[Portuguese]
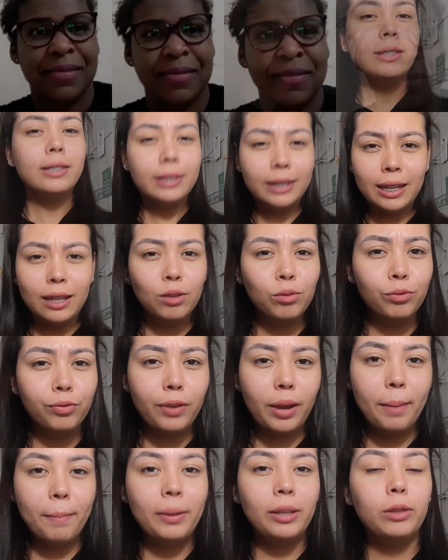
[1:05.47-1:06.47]
Sim, o
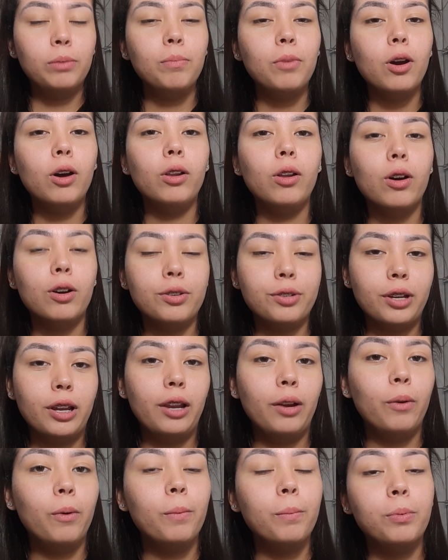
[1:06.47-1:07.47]
fermento biológico
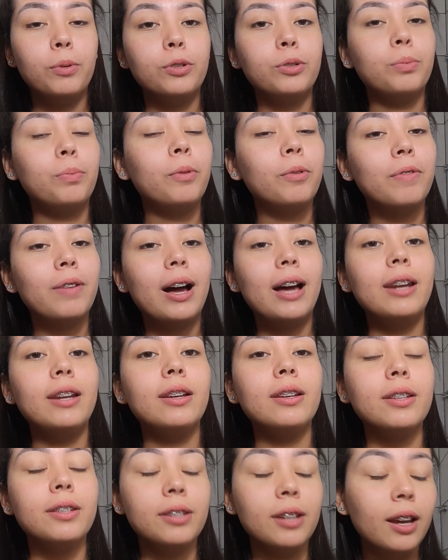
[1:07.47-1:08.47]
ele é composto por
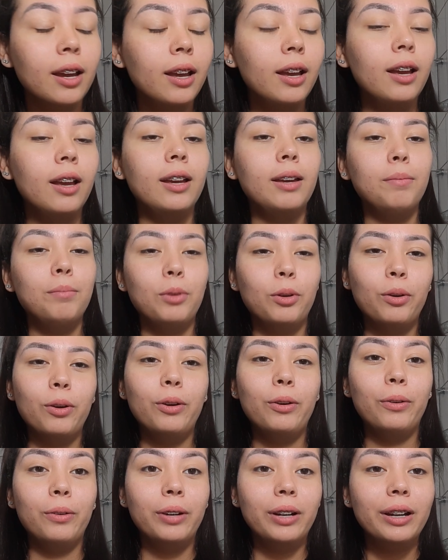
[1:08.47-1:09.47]
vários
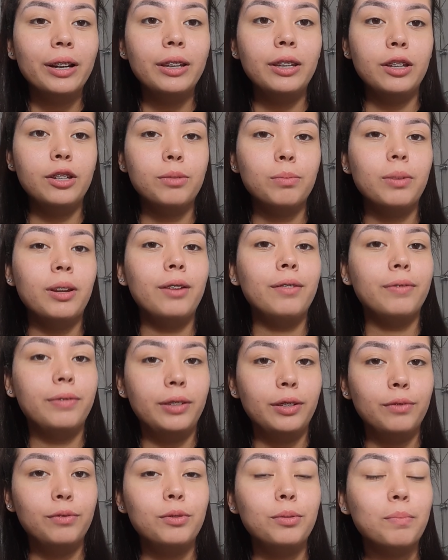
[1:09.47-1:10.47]
micro-organismos né,
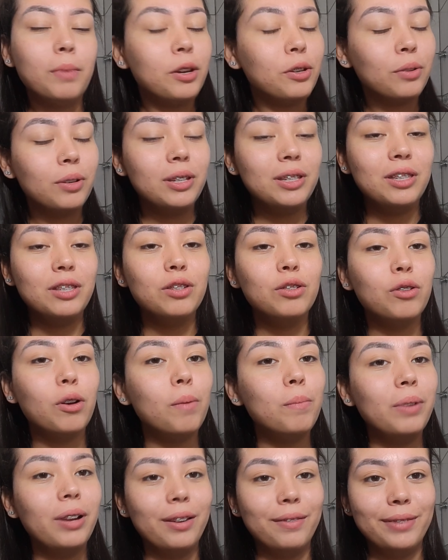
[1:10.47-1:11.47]
vivos, mais conhecidos
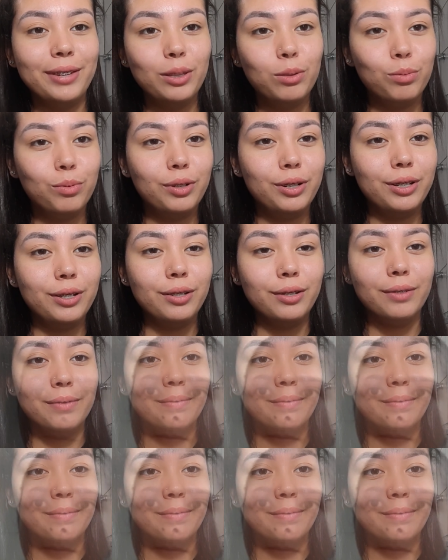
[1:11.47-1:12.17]
como leveduras.